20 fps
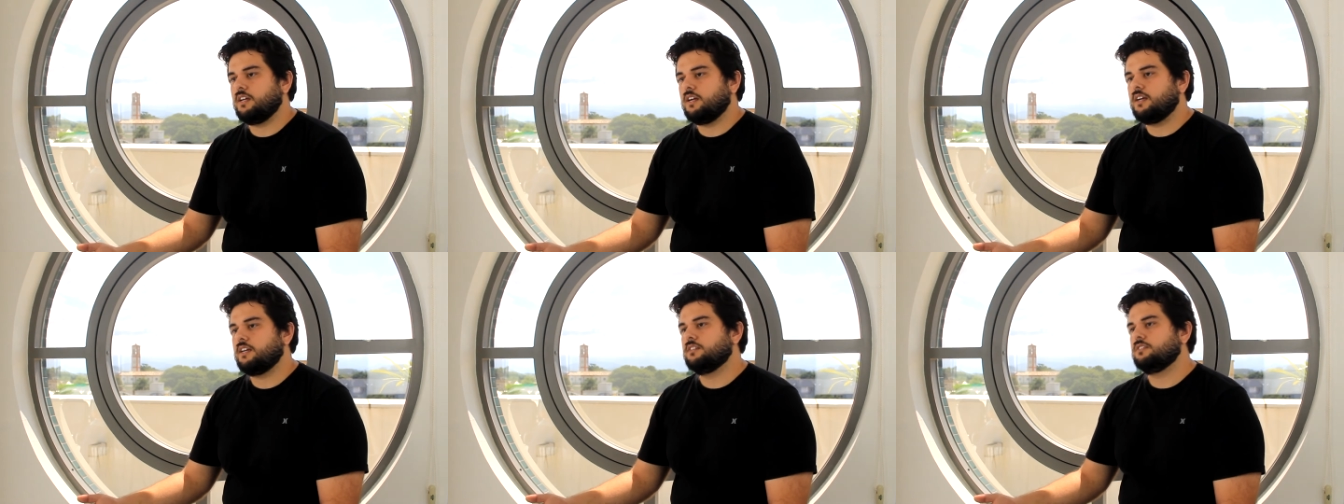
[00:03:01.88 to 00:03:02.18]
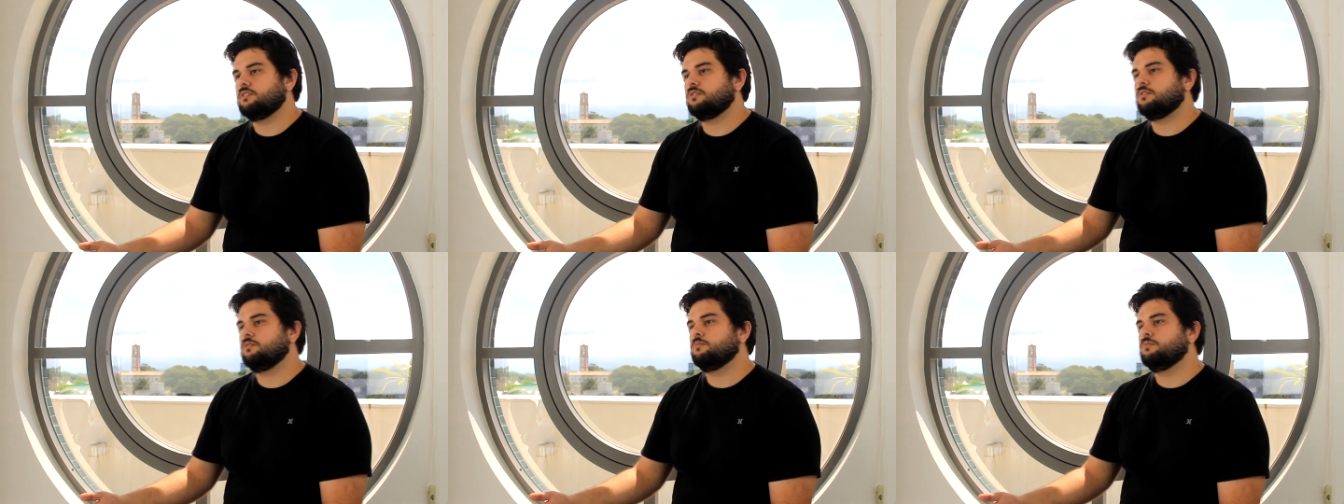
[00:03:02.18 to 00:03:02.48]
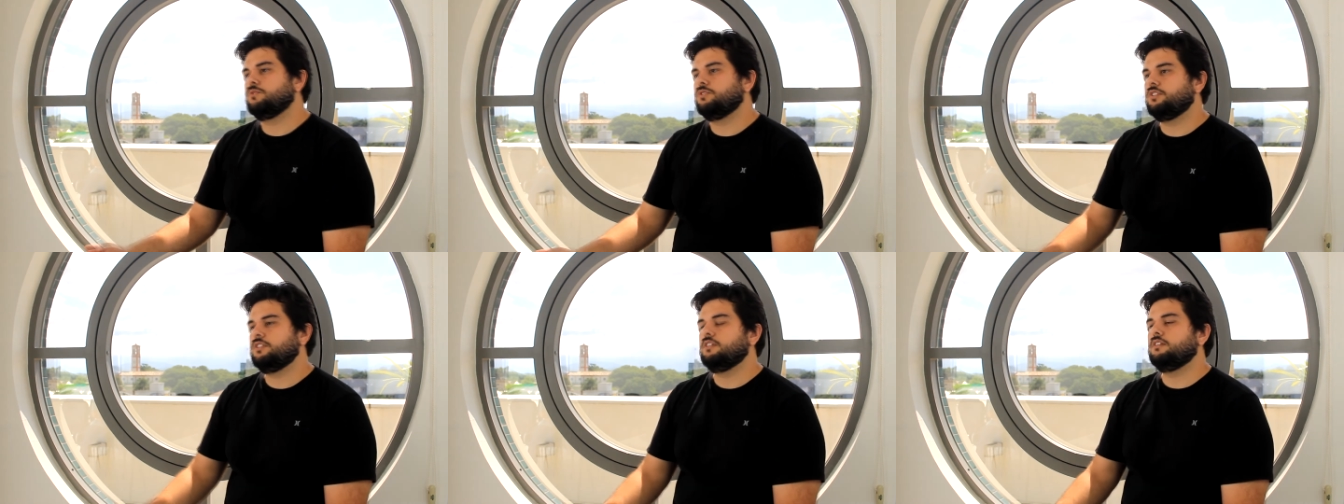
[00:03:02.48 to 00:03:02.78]
reais de
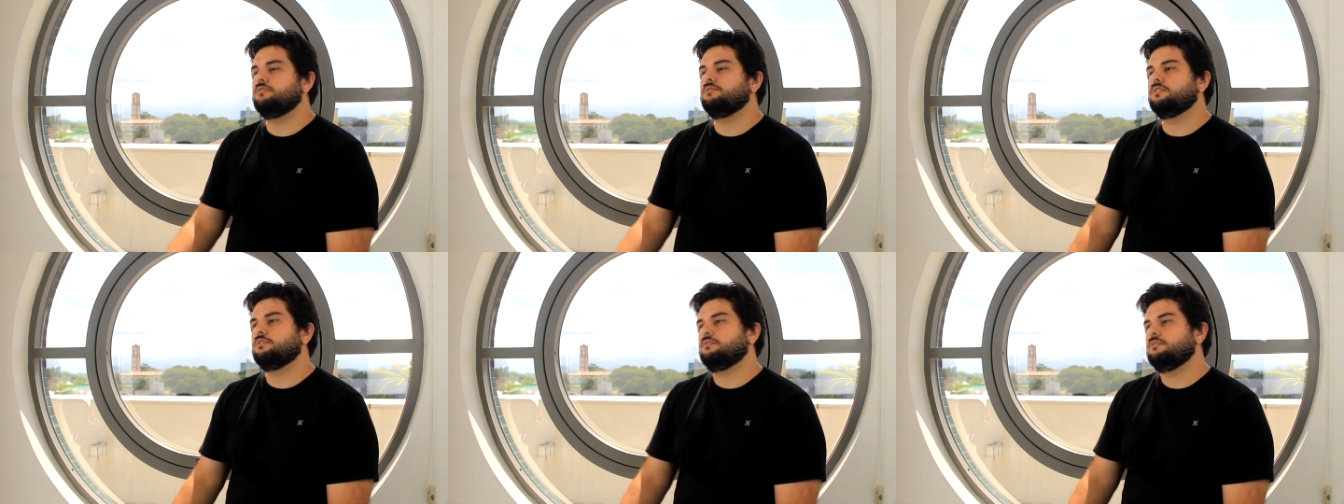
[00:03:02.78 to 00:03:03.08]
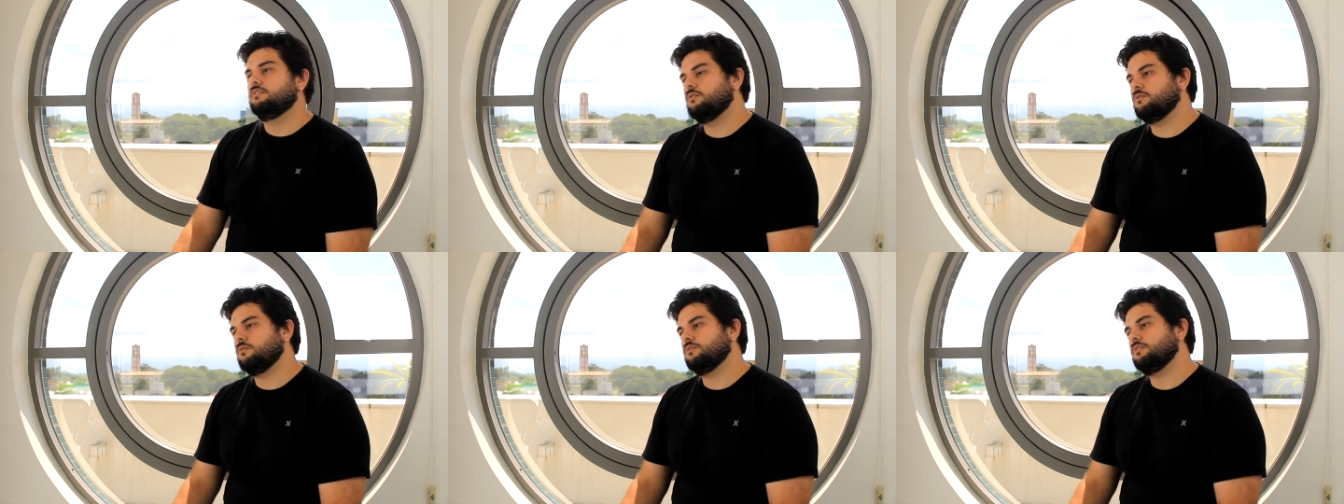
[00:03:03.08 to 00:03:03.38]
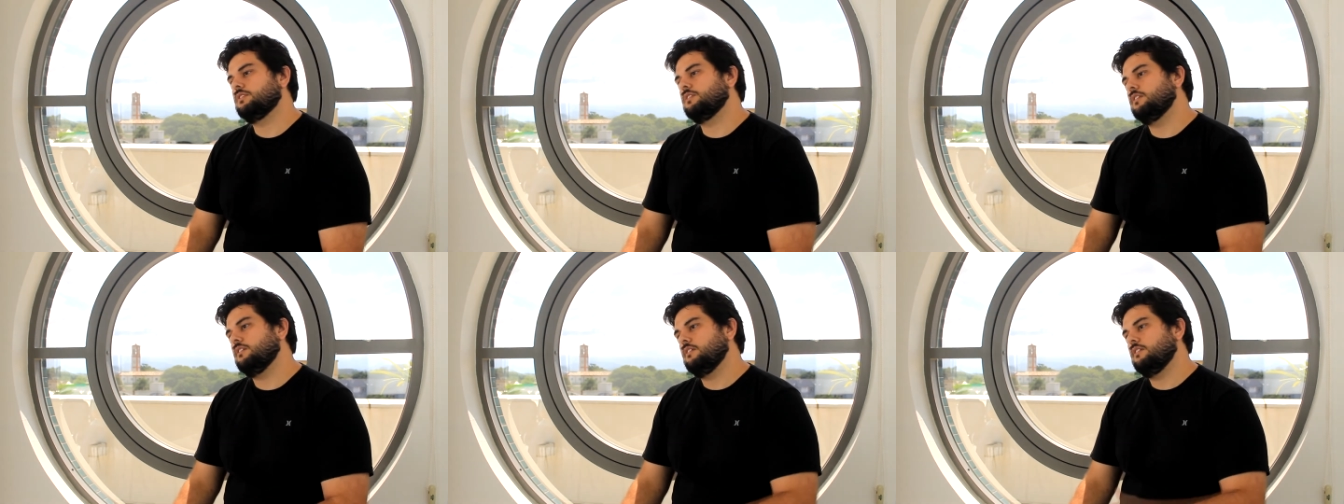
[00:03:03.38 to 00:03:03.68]
combustível, eu
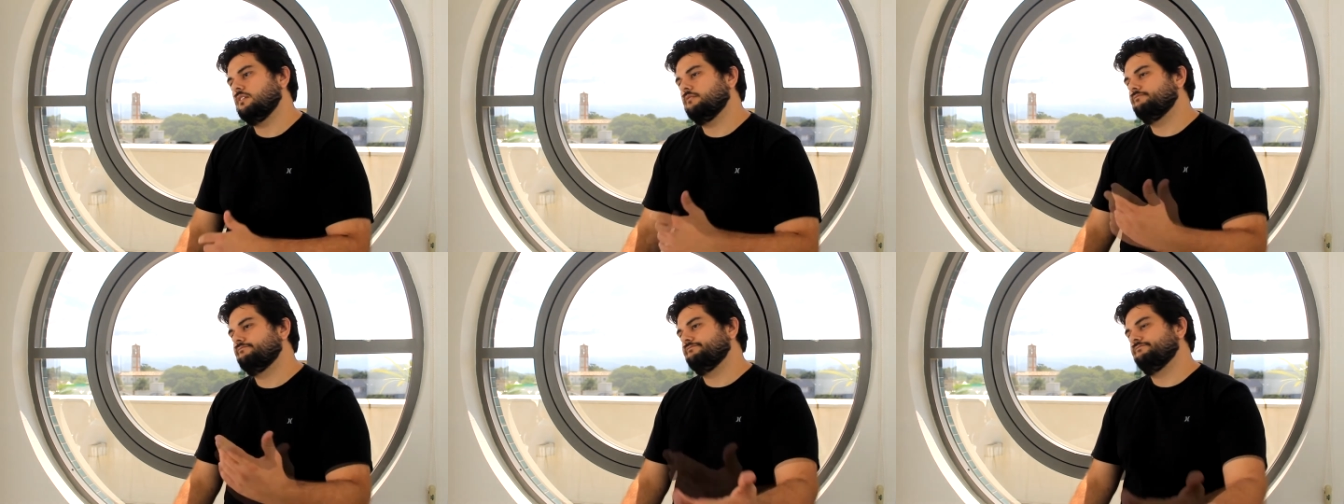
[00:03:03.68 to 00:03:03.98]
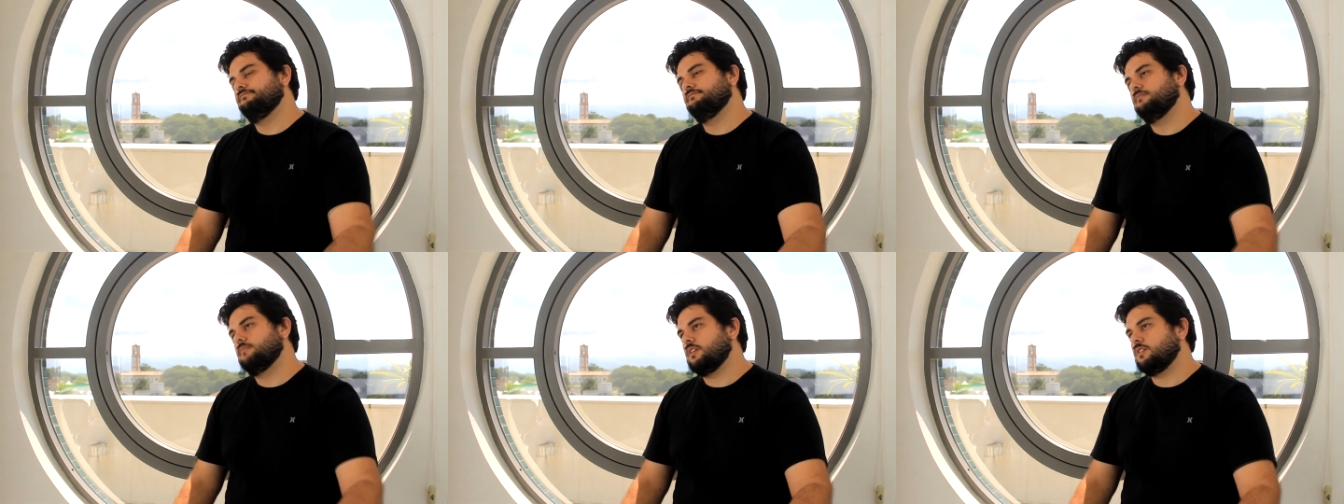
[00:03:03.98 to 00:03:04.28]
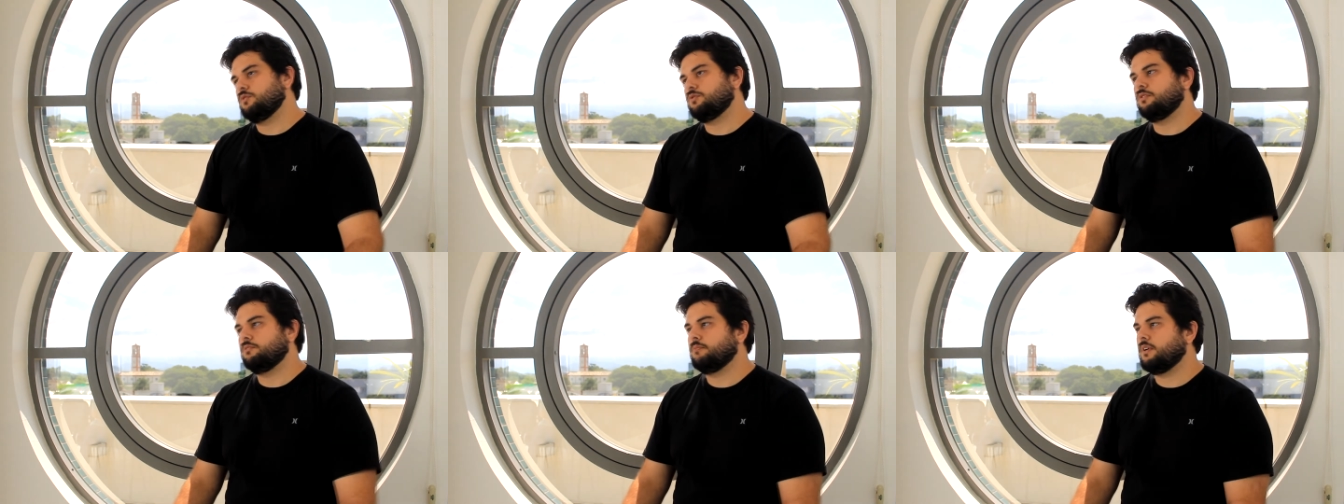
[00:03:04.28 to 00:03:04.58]
consegui
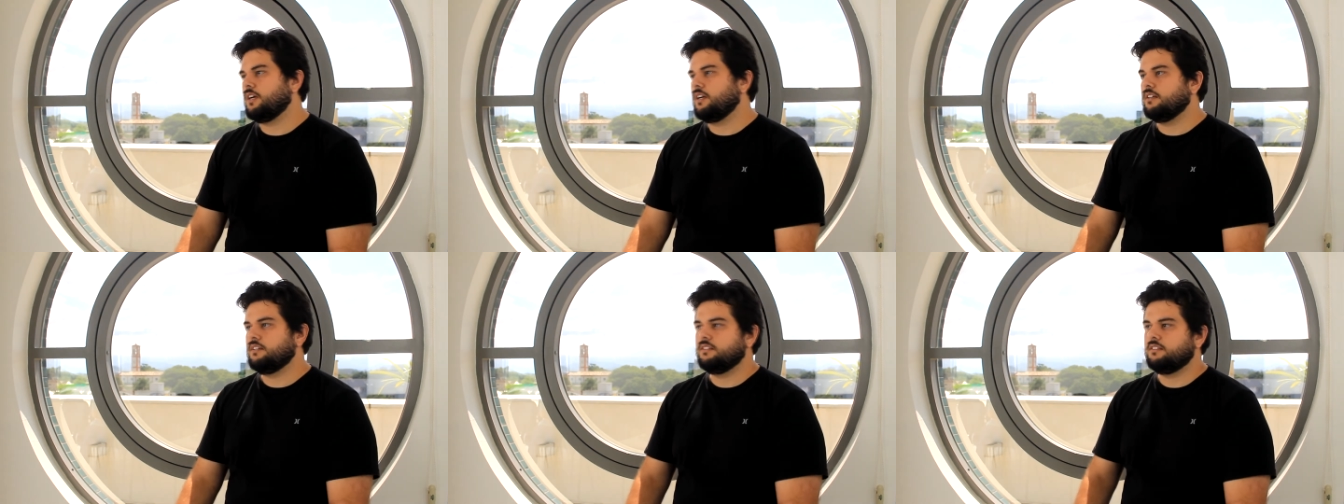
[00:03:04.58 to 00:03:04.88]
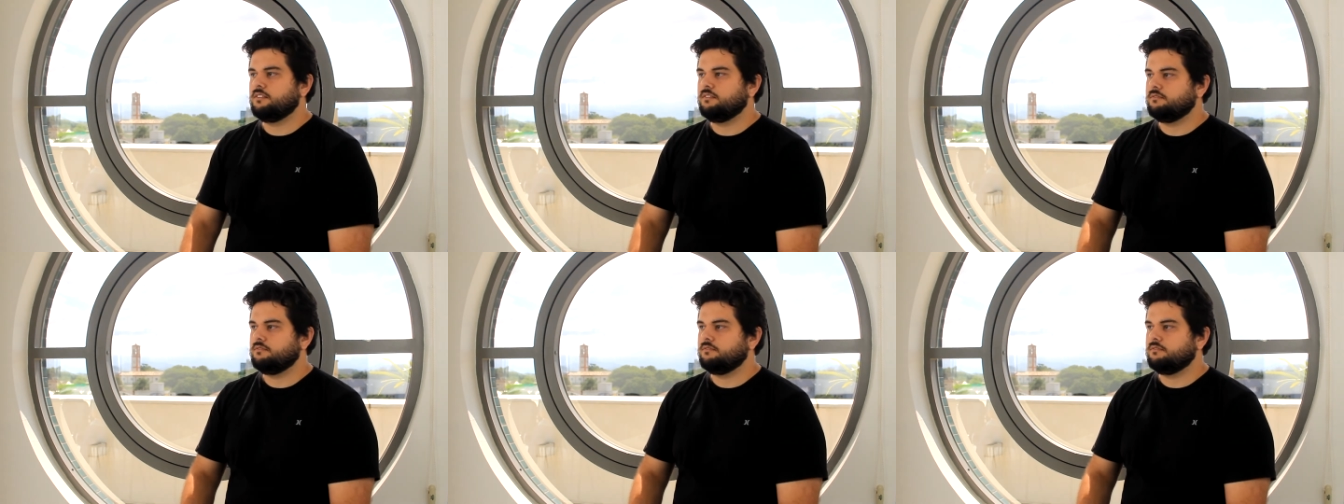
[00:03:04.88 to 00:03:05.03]
transformar em